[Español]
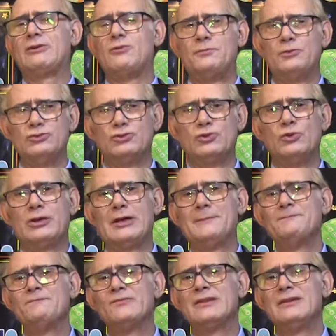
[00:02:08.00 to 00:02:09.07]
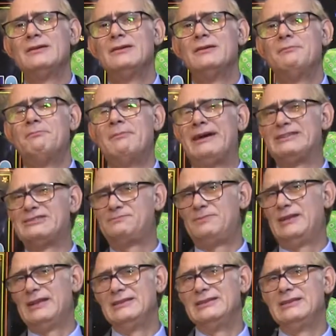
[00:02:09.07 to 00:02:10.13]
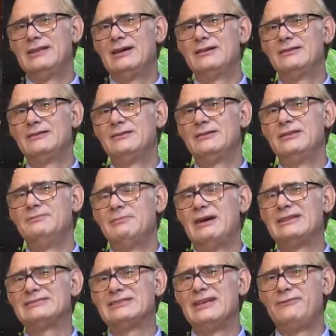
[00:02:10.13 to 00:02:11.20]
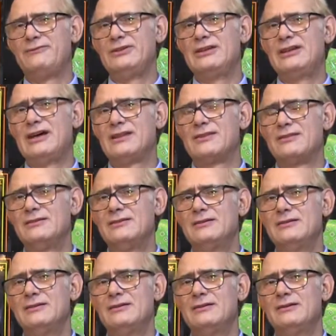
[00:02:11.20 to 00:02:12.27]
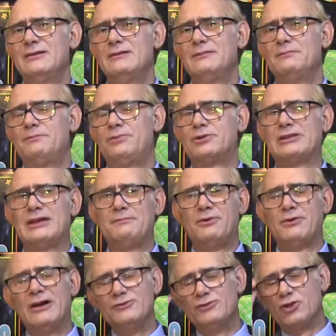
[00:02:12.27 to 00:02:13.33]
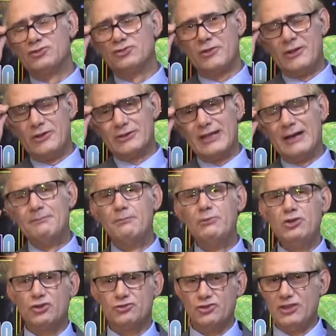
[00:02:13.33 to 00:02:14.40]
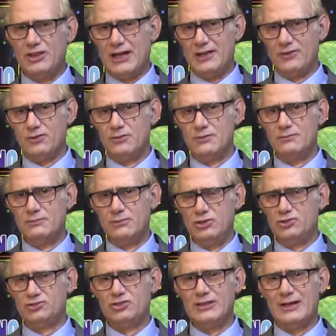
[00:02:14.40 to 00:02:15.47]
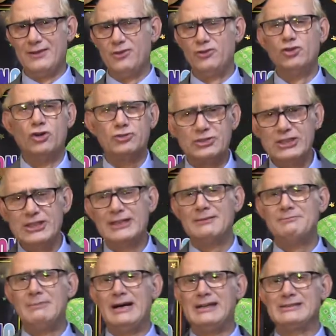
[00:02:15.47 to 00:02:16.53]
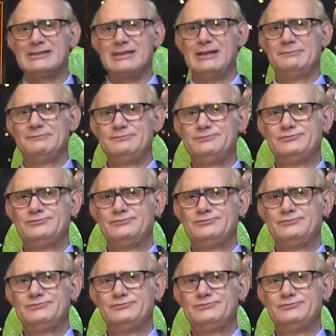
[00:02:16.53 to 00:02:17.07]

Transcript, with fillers: acupuntura más espléndida y más eficaz. ¿Por qué? Porque cuando los órganos están muy oxidados, muy oxidados, no tienen marcha.